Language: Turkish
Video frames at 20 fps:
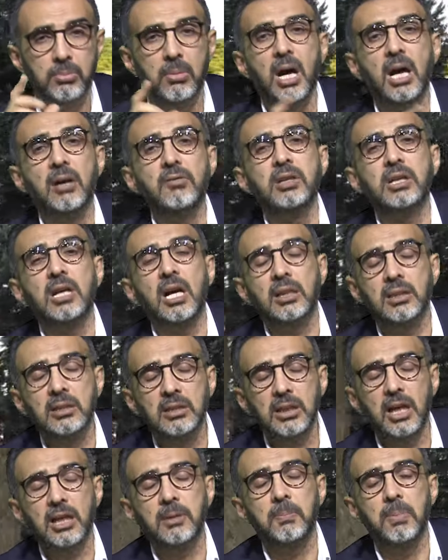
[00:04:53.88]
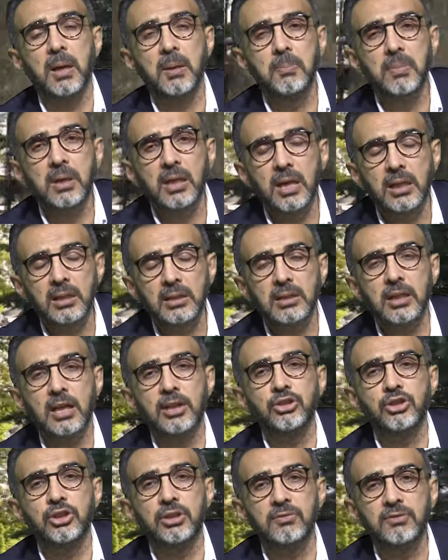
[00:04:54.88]
Mavi kartlılar, pembe
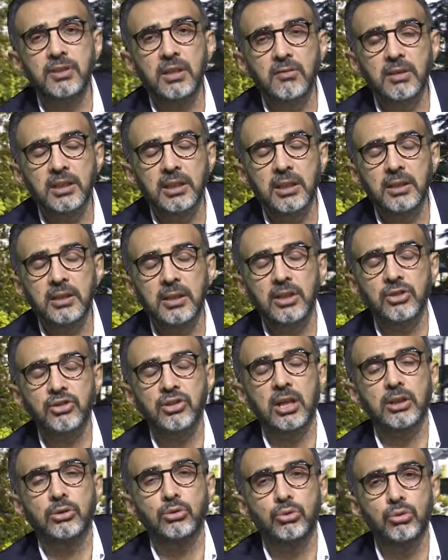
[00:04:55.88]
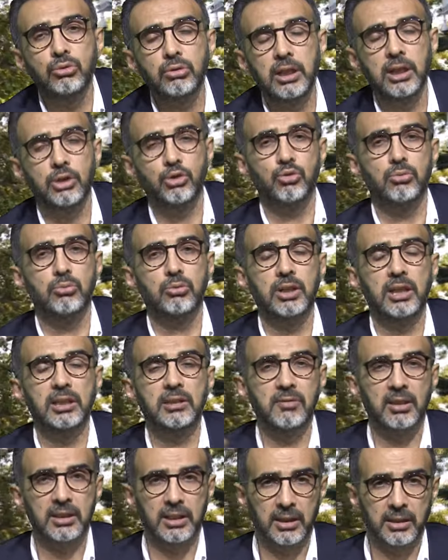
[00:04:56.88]
kartlılar, çifte vatandaşlar, Türkiye
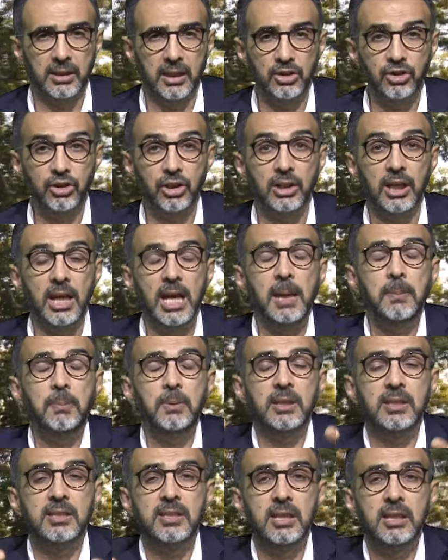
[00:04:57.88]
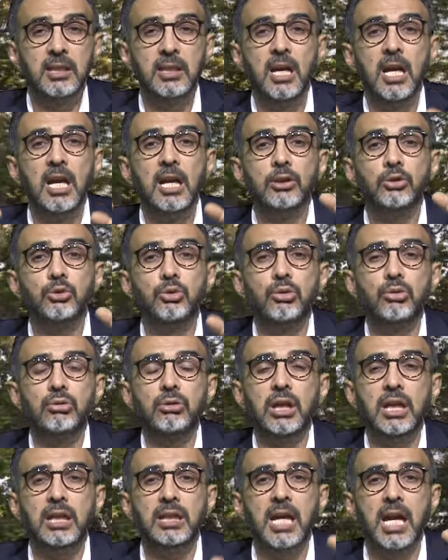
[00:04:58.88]
Cumhuriyeti vatandaşları hepinizin
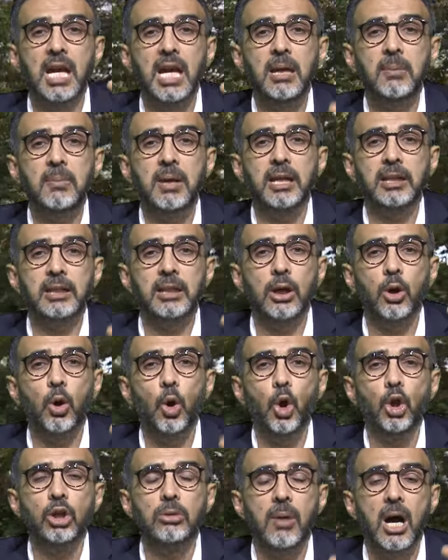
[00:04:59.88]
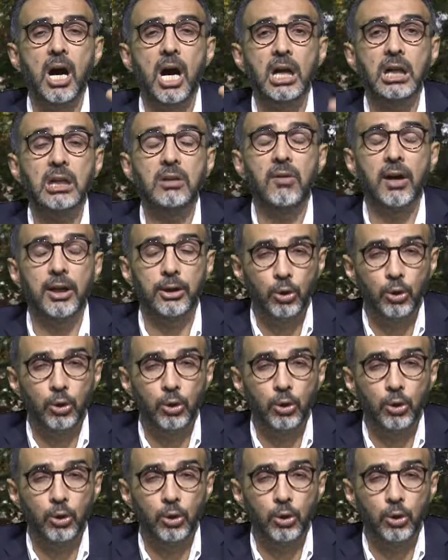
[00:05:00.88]
Türkiye'de emekli olma hakkı var.